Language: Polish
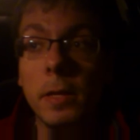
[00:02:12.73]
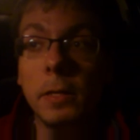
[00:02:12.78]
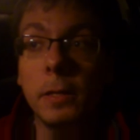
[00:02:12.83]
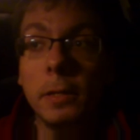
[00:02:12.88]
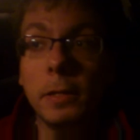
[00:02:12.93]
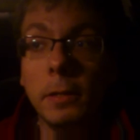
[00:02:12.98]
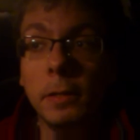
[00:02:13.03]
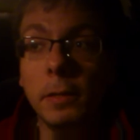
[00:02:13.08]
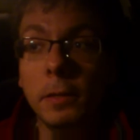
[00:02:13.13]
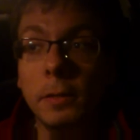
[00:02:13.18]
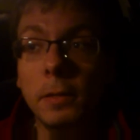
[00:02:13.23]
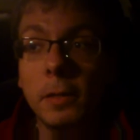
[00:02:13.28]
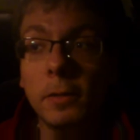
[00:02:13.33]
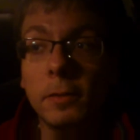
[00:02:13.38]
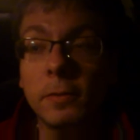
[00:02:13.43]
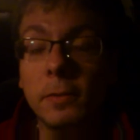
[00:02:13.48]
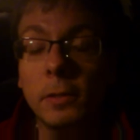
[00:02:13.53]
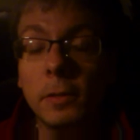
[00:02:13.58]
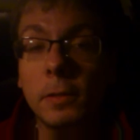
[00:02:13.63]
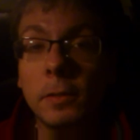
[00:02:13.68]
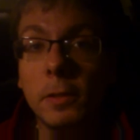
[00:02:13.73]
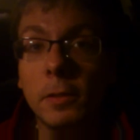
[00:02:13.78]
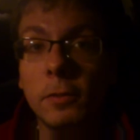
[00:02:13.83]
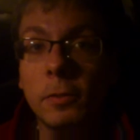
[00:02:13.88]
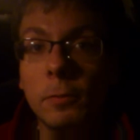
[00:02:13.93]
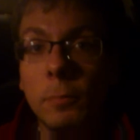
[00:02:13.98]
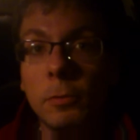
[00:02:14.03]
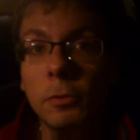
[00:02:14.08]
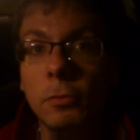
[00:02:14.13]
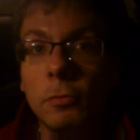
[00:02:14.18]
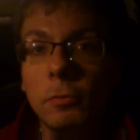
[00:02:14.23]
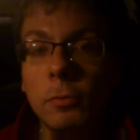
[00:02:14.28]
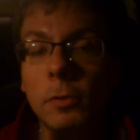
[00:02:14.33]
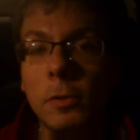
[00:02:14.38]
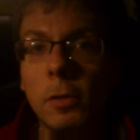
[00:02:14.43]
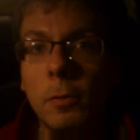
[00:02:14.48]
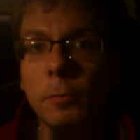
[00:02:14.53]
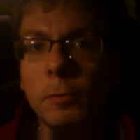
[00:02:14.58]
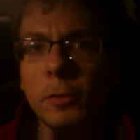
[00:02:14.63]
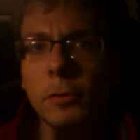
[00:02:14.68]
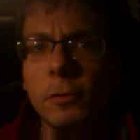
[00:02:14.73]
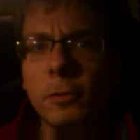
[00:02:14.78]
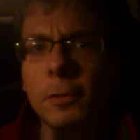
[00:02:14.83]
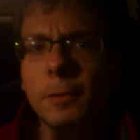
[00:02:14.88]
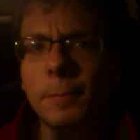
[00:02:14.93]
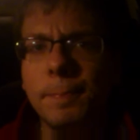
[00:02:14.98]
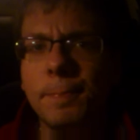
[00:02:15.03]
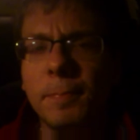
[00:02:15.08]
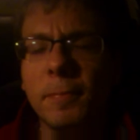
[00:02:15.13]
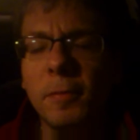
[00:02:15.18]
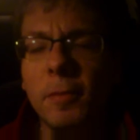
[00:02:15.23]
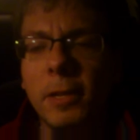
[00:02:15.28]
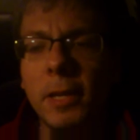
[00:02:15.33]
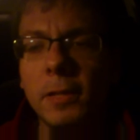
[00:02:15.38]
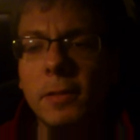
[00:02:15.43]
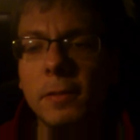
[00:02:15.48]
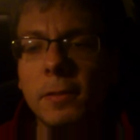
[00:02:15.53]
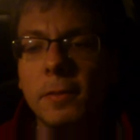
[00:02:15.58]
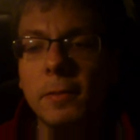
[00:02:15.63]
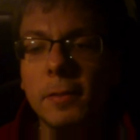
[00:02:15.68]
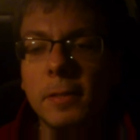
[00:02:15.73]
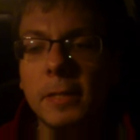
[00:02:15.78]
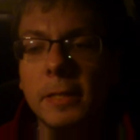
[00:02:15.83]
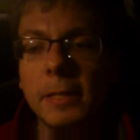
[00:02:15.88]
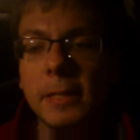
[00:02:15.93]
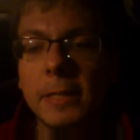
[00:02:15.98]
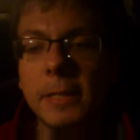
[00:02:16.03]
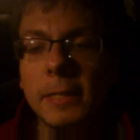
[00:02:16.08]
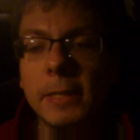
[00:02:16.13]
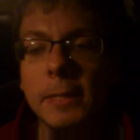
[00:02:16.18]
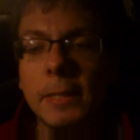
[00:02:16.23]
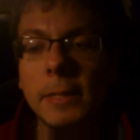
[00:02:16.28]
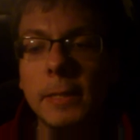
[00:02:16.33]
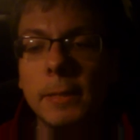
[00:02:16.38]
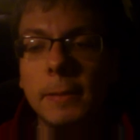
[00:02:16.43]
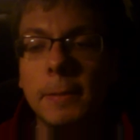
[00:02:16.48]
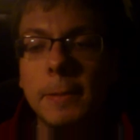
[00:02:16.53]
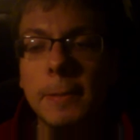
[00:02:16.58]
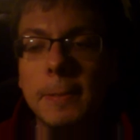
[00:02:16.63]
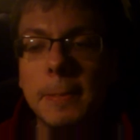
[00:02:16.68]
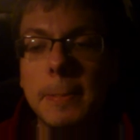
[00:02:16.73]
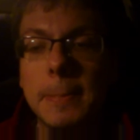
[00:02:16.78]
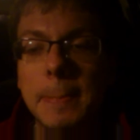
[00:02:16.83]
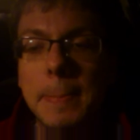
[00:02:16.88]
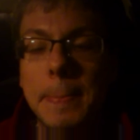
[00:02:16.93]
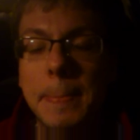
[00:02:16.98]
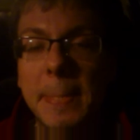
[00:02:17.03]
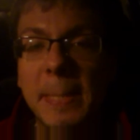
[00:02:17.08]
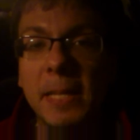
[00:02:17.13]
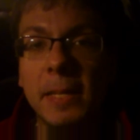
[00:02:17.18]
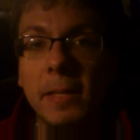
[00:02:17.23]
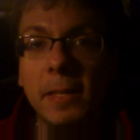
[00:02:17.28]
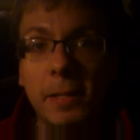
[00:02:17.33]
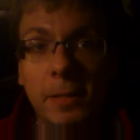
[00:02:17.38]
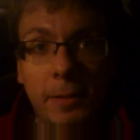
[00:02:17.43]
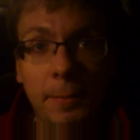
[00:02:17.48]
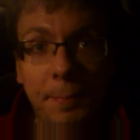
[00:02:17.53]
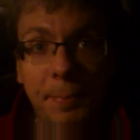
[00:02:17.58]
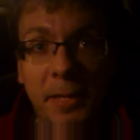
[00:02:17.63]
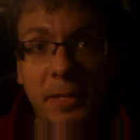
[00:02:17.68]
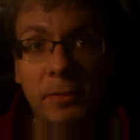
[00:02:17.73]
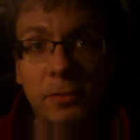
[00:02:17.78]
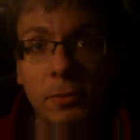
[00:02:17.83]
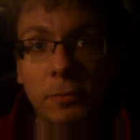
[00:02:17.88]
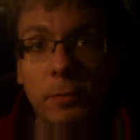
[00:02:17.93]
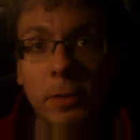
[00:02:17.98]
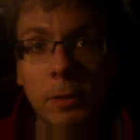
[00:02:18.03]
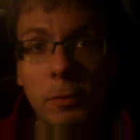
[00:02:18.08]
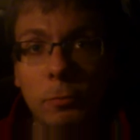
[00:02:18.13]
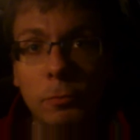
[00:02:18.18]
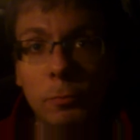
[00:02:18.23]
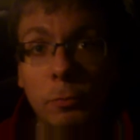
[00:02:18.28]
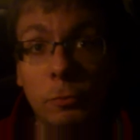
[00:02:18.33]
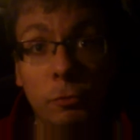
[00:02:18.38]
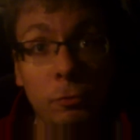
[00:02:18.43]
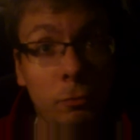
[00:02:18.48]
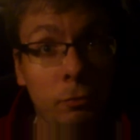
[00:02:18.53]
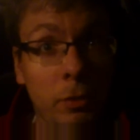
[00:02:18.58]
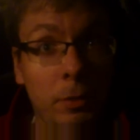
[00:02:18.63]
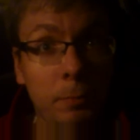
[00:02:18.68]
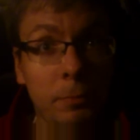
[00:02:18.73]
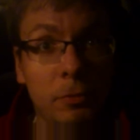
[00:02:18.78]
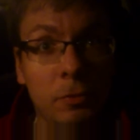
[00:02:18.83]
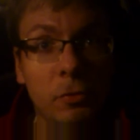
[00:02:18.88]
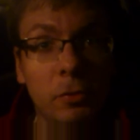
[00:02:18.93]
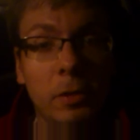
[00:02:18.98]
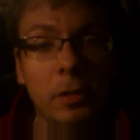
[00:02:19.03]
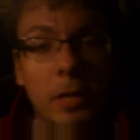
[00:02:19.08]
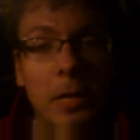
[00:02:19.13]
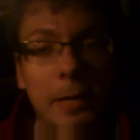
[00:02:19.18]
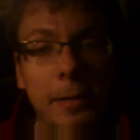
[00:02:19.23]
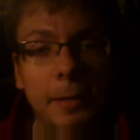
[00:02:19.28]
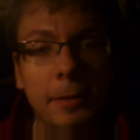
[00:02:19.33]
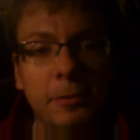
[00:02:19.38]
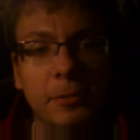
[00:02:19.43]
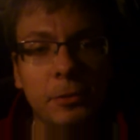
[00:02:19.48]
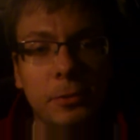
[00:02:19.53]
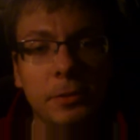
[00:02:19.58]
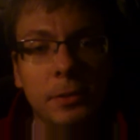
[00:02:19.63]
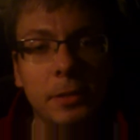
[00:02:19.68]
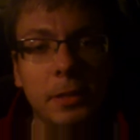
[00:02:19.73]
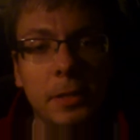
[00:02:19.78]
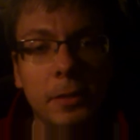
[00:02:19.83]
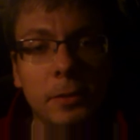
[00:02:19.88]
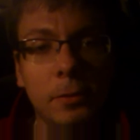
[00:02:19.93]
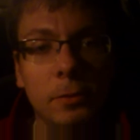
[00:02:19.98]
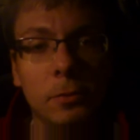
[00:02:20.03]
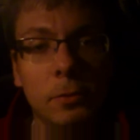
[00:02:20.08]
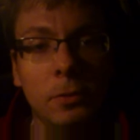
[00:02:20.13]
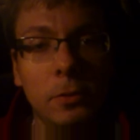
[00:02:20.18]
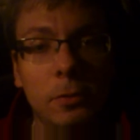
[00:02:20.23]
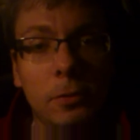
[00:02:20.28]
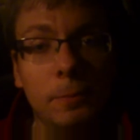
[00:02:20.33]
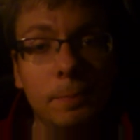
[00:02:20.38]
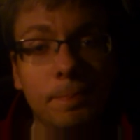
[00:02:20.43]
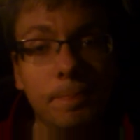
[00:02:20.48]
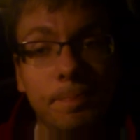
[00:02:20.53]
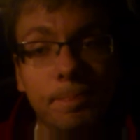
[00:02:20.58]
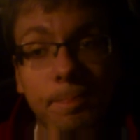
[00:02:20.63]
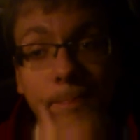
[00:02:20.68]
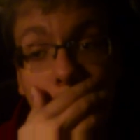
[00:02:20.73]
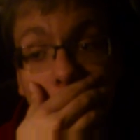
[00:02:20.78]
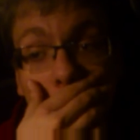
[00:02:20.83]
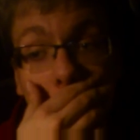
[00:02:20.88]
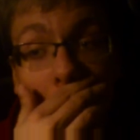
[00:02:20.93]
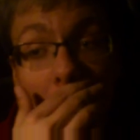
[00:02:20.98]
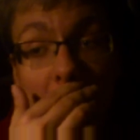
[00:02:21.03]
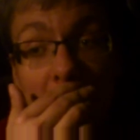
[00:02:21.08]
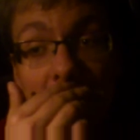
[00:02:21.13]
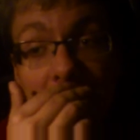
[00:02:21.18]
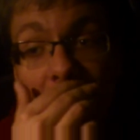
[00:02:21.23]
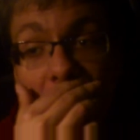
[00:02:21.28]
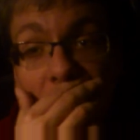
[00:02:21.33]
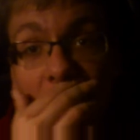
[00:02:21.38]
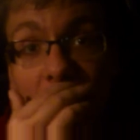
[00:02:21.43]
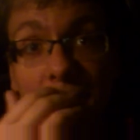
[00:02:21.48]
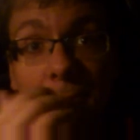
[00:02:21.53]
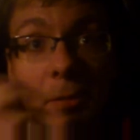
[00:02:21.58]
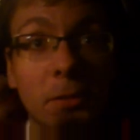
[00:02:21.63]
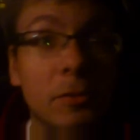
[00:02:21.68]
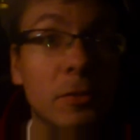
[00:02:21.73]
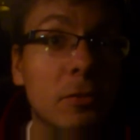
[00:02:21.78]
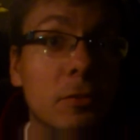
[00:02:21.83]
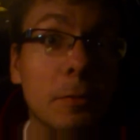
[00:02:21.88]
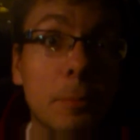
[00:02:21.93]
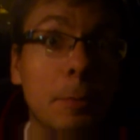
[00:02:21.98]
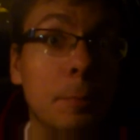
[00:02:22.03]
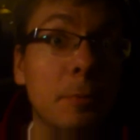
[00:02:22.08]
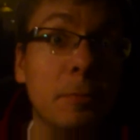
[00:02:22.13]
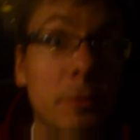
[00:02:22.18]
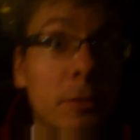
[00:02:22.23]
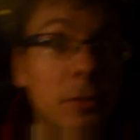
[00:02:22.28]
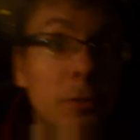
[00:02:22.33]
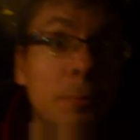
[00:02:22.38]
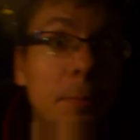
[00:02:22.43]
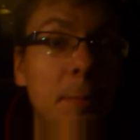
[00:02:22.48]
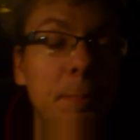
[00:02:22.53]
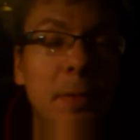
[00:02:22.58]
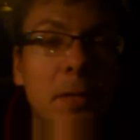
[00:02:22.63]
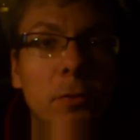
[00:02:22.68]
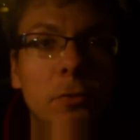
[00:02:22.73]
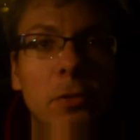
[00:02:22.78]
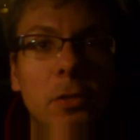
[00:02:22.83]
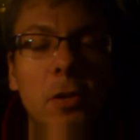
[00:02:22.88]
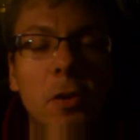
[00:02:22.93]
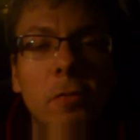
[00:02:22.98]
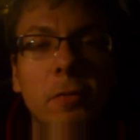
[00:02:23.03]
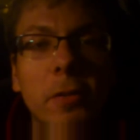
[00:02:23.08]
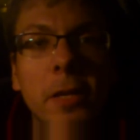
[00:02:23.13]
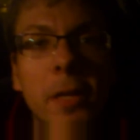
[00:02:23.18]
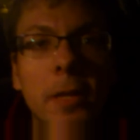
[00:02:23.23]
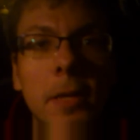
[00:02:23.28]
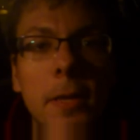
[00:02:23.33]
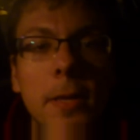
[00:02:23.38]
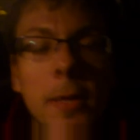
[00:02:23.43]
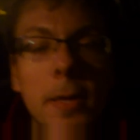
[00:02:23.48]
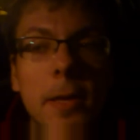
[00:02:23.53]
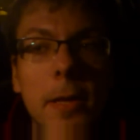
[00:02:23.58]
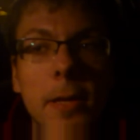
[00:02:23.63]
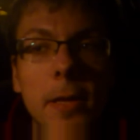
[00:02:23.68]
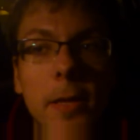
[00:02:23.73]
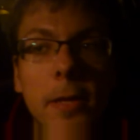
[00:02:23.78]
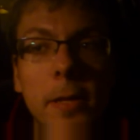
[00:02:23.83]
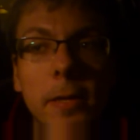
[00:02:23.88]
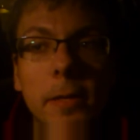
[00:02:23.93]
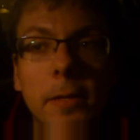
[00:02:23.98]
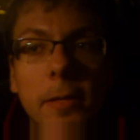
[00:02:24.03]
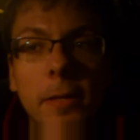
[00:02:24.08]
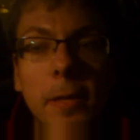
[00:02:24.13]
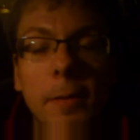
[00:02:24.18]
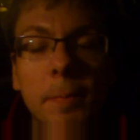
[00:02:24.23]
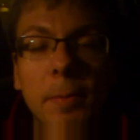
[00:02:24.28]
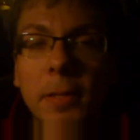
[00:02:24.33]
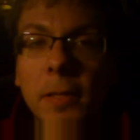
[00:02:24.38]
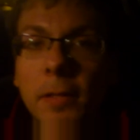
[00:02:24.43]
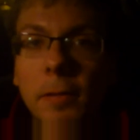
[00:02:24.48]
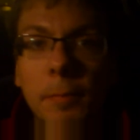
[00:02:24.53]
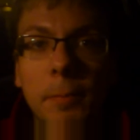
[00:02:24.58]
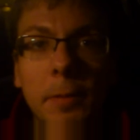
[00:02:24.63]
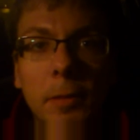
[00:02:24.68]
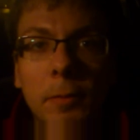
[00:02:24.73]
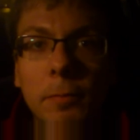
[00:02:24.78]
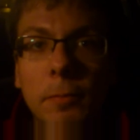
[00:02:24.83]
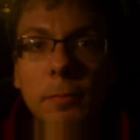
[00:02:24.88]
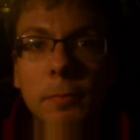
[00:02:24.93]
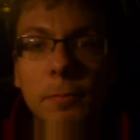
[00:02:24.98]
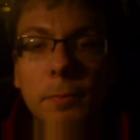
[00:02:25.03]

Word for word: I niestety nie chciał mi się uruchomić, więc e, będę nad tym pracował, może uda mi się, a jeśli nie, no to, hmm, no to będzie trzeba powiedzieć papagotikowi. E, nie będę miał...